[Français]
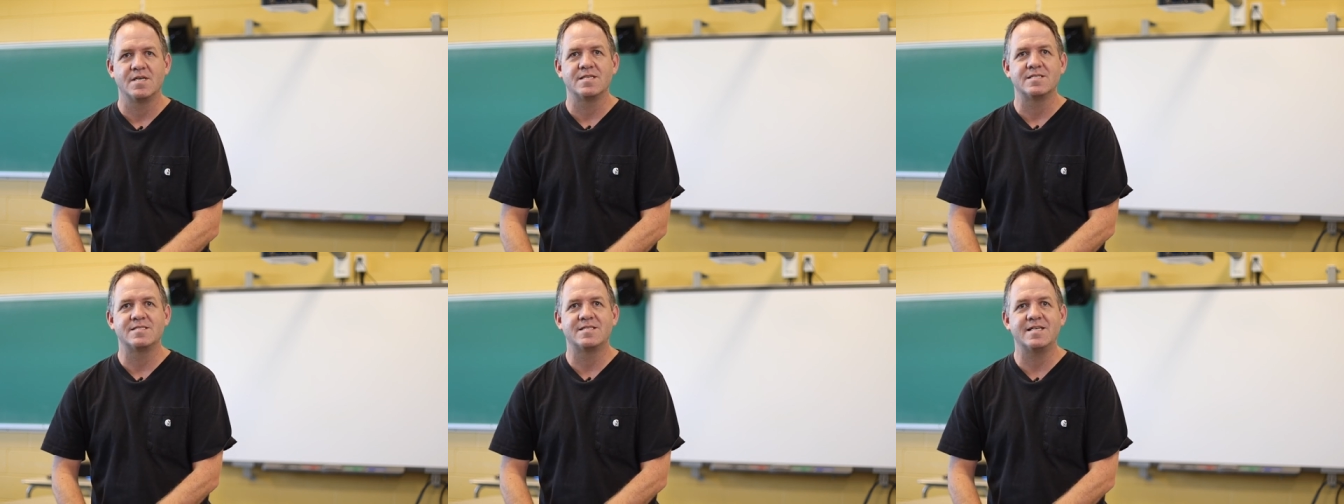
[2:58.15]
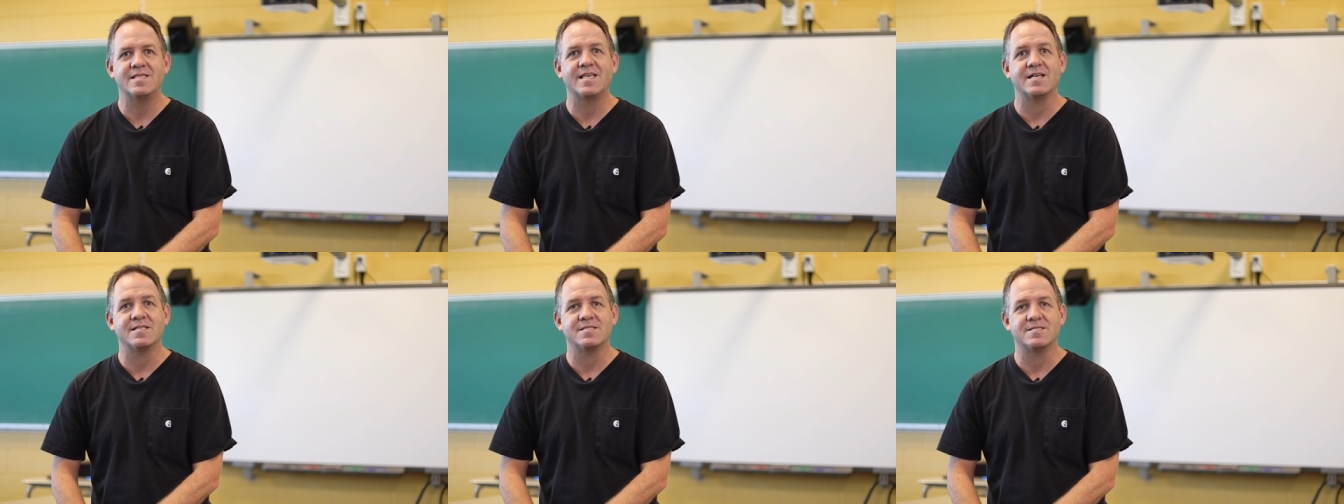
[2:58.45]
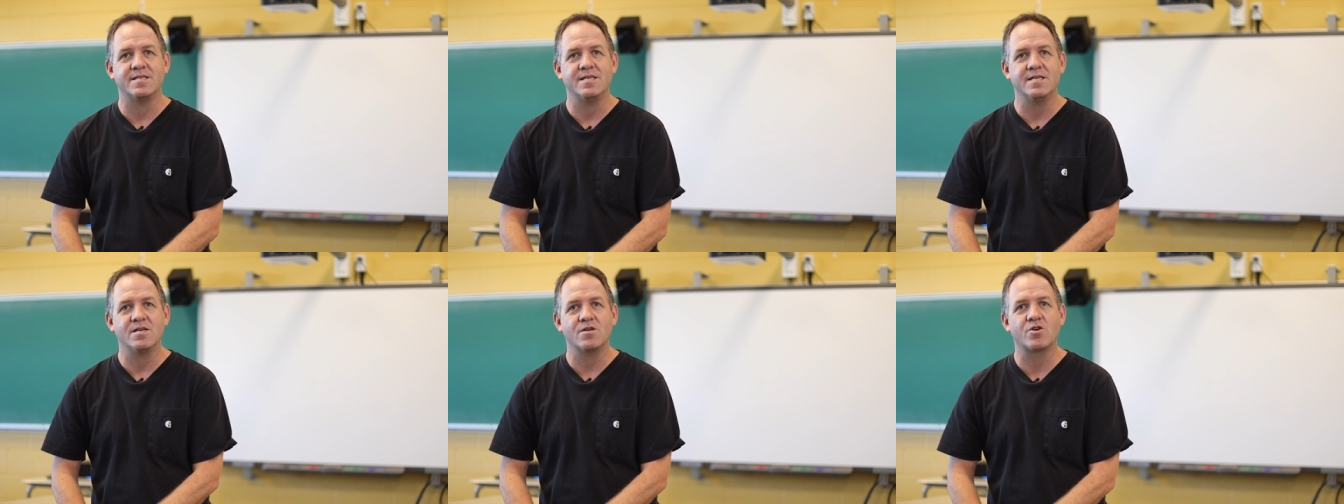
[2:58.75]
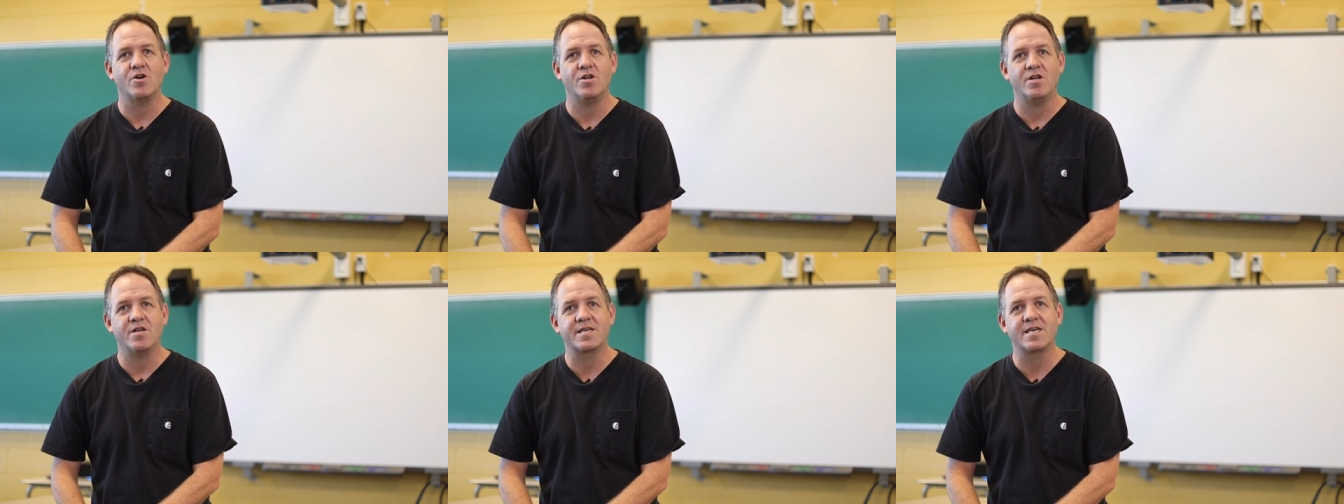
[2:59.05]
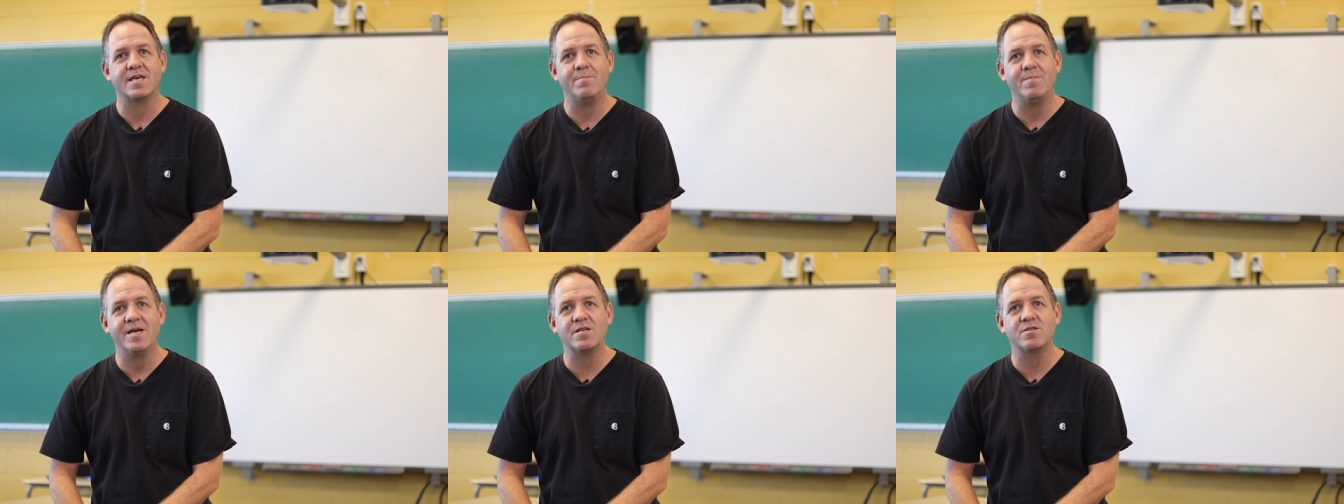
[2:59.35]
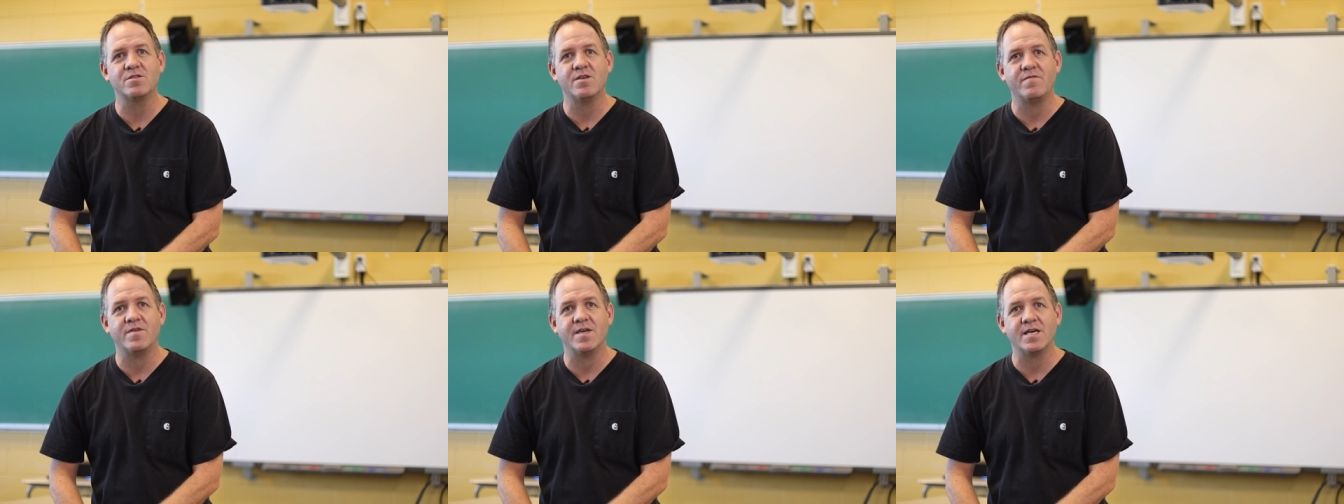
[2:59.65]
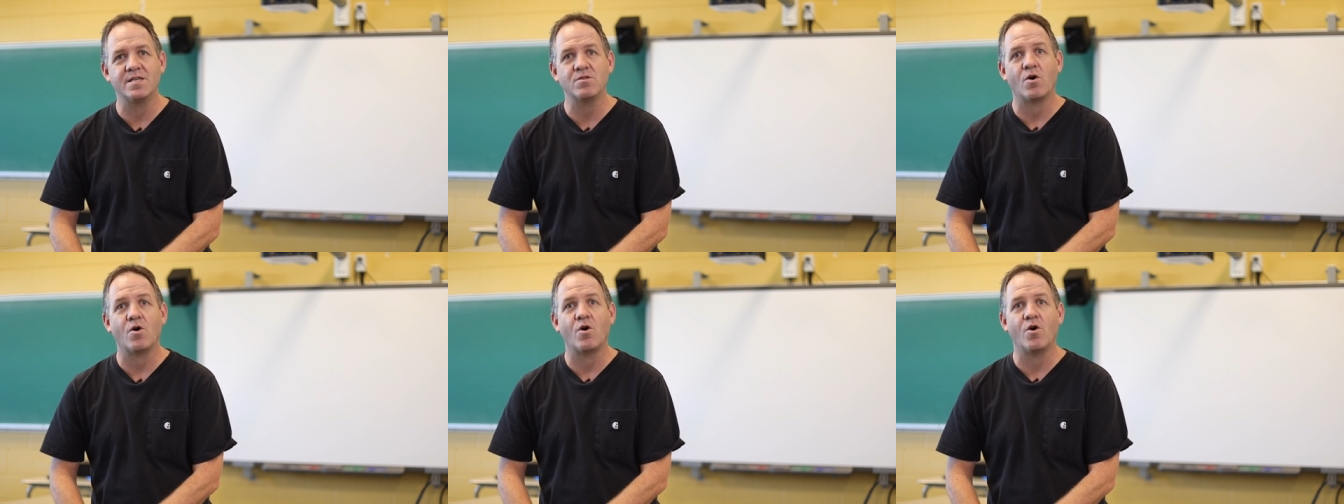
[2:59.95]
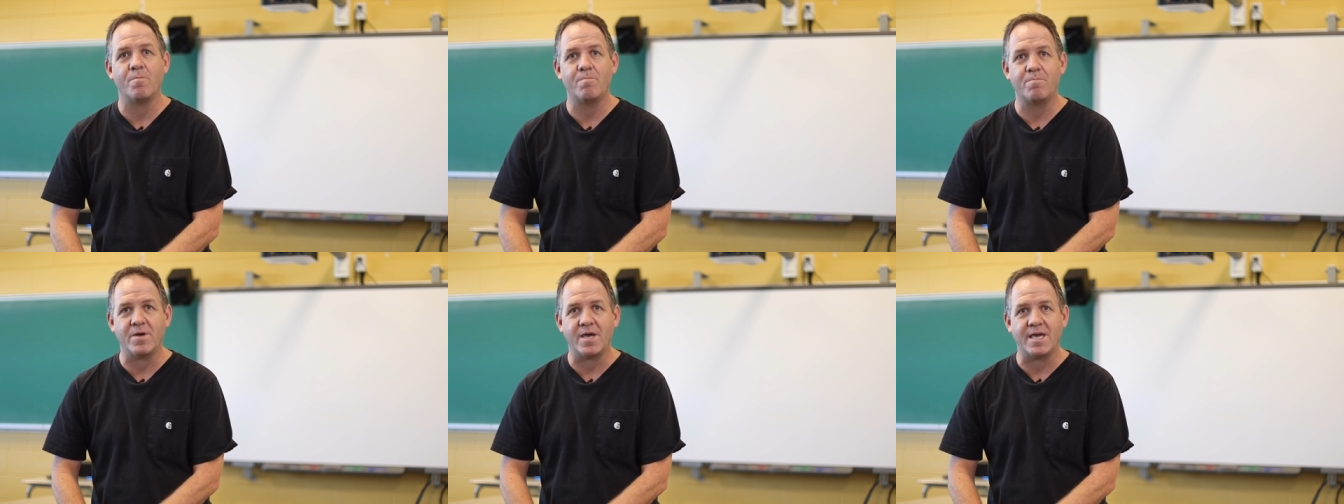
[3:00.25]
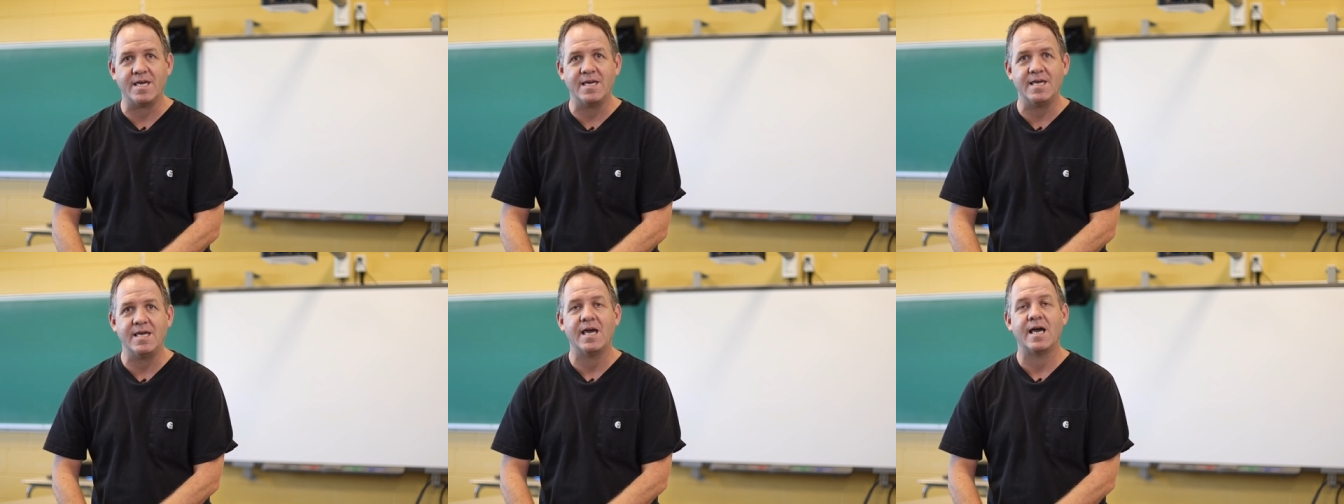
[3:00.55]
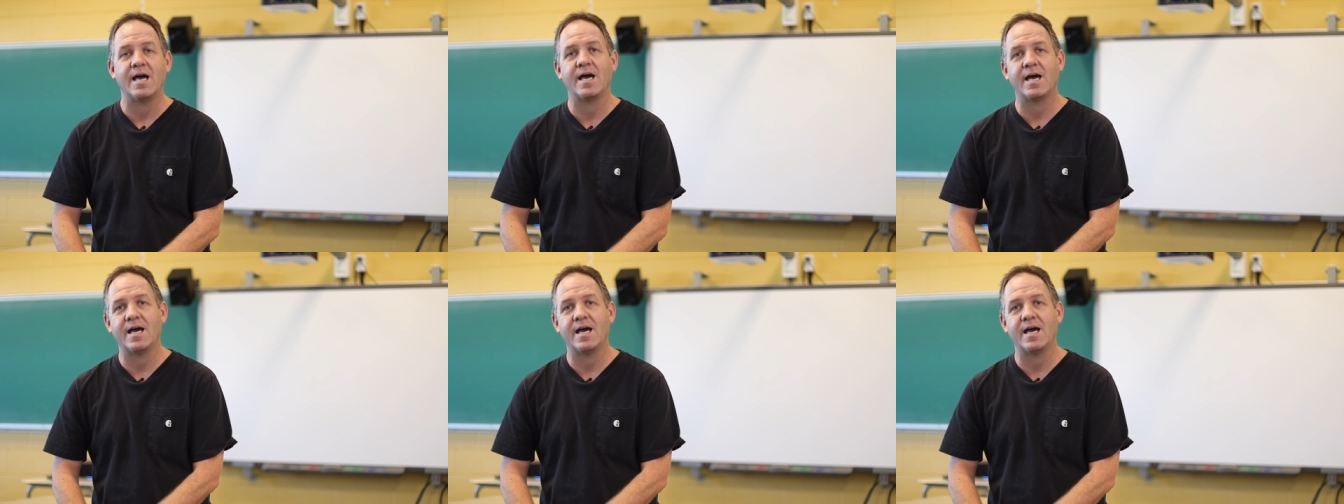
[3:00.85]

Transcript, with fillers: c'est-à-dire que le Québec devienne un pays